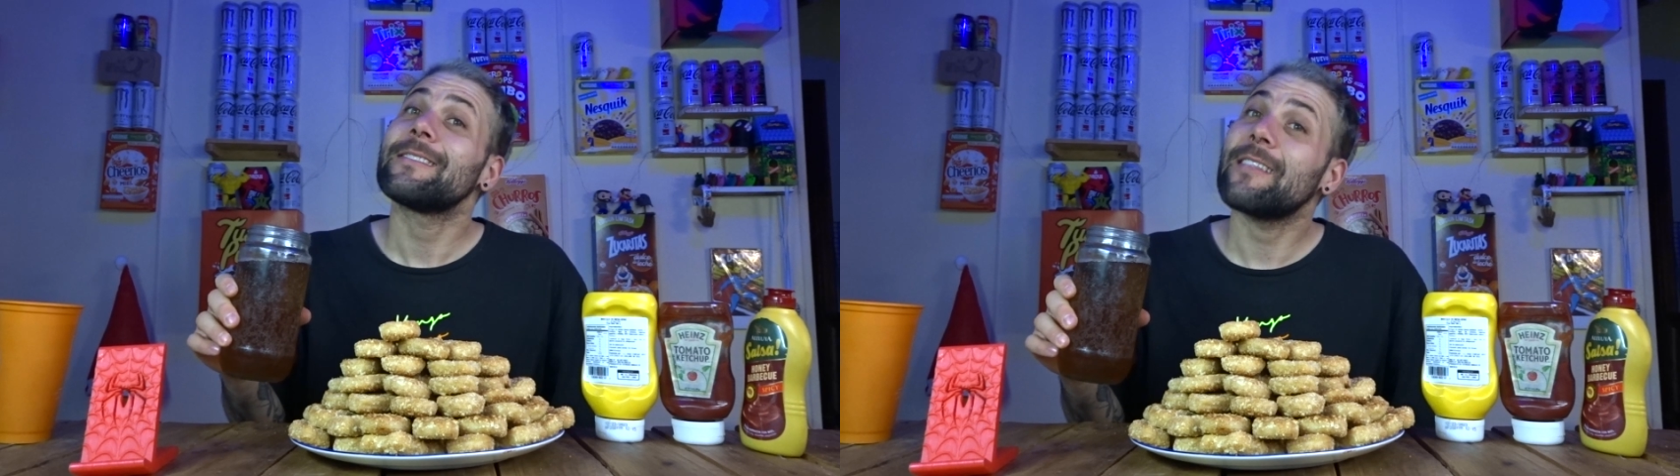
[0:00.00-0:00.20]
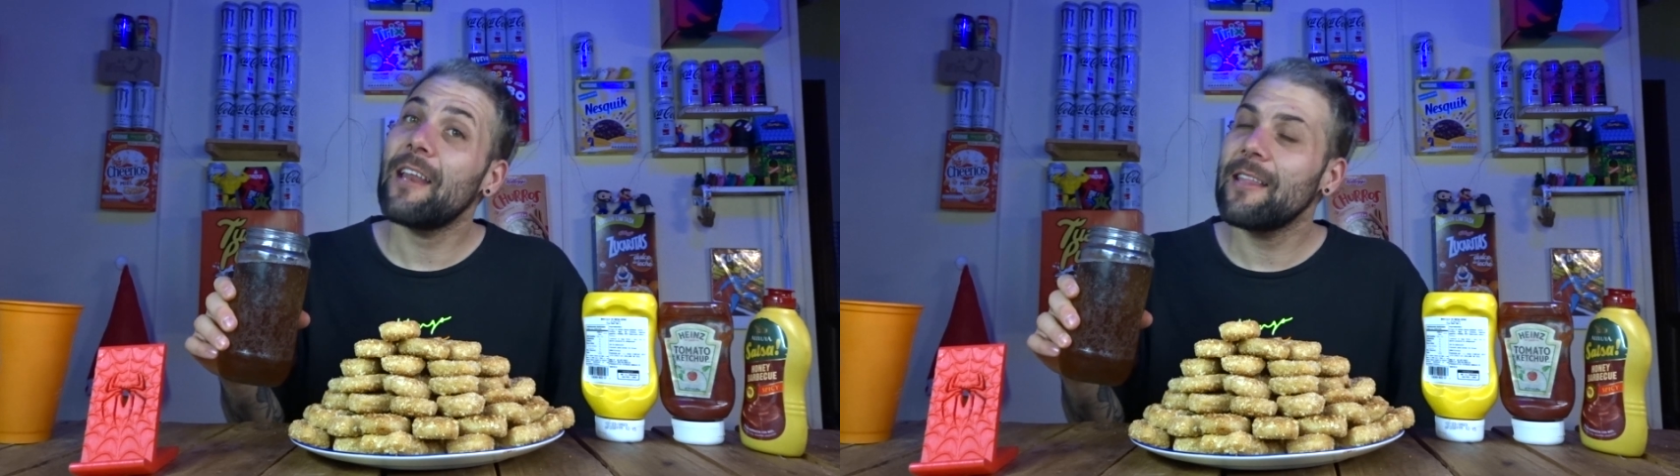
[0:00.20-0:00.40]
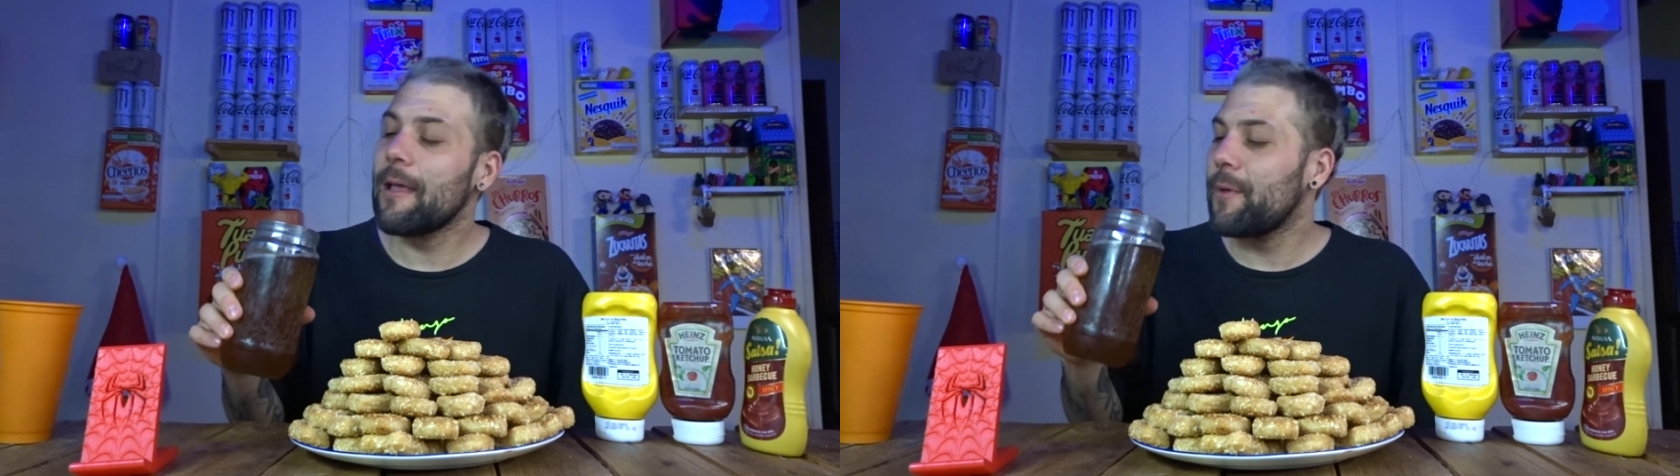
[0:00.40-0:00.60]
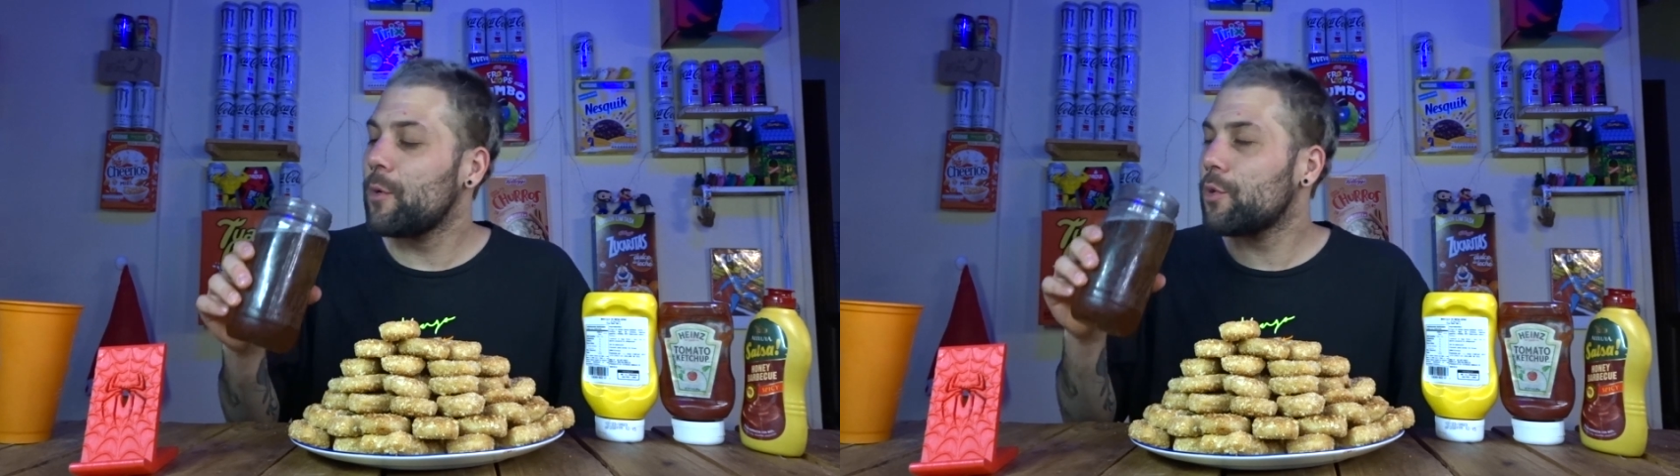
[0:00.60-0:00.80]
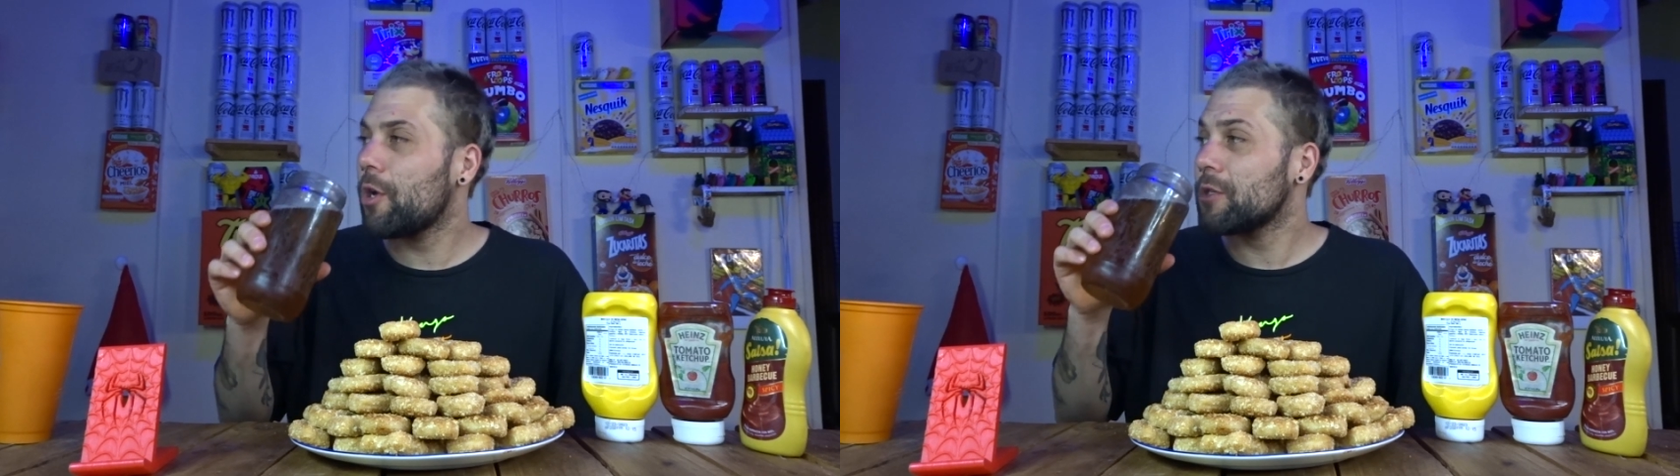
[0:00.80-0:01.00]
30
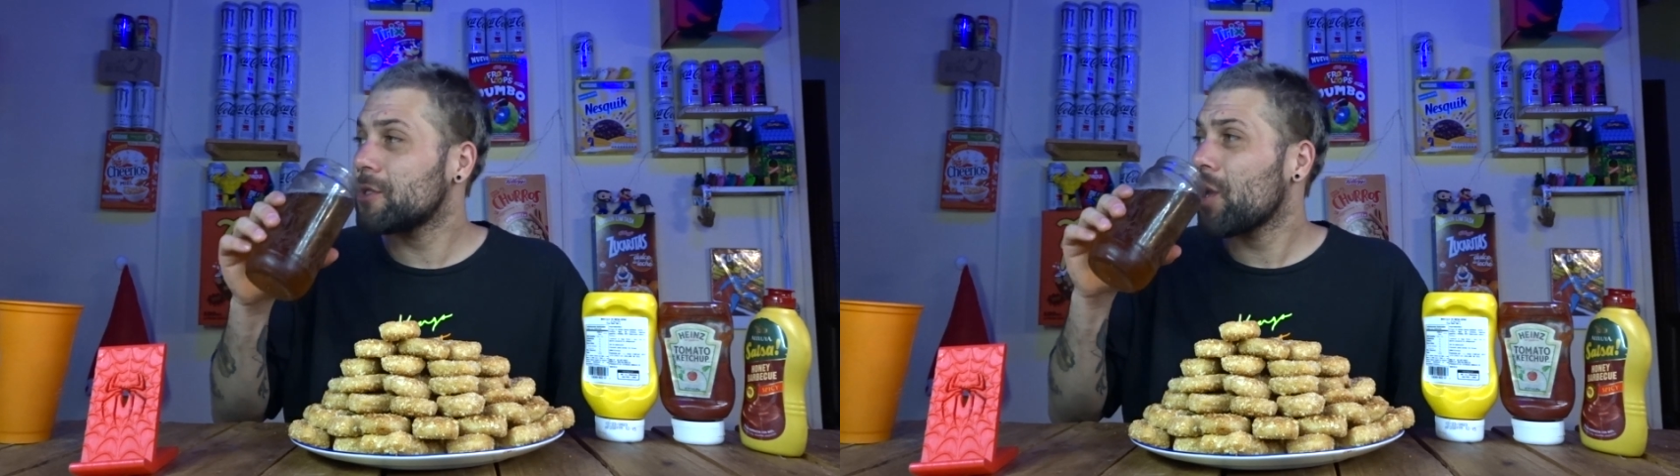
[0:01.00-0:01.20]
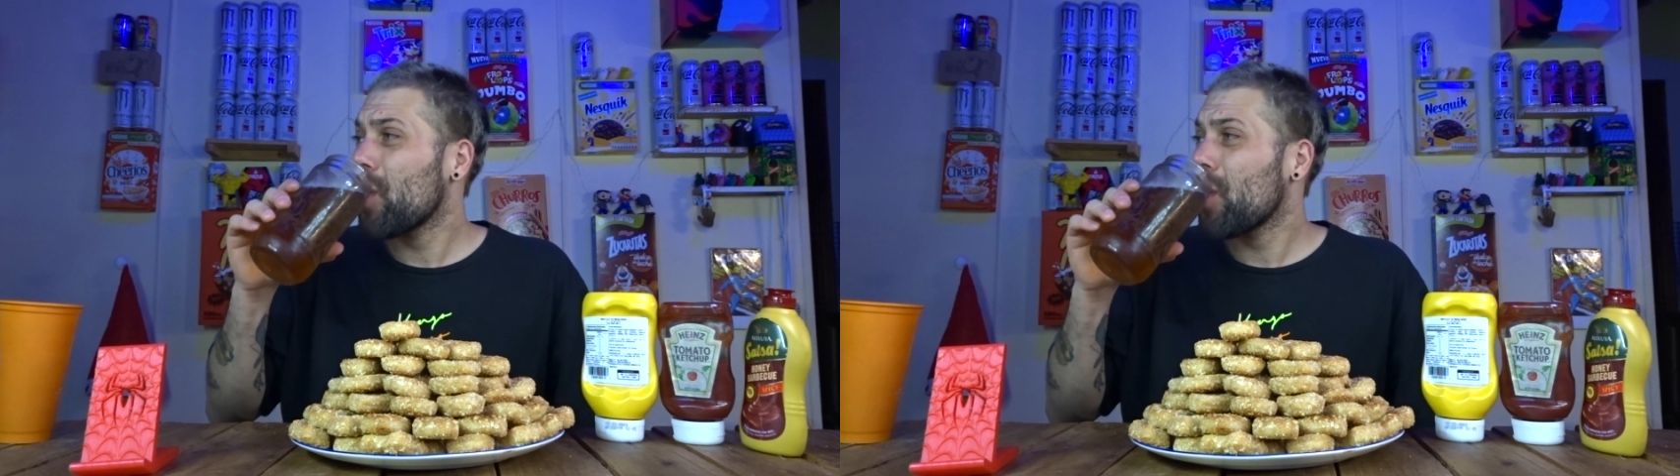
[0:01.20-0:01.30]
minutos.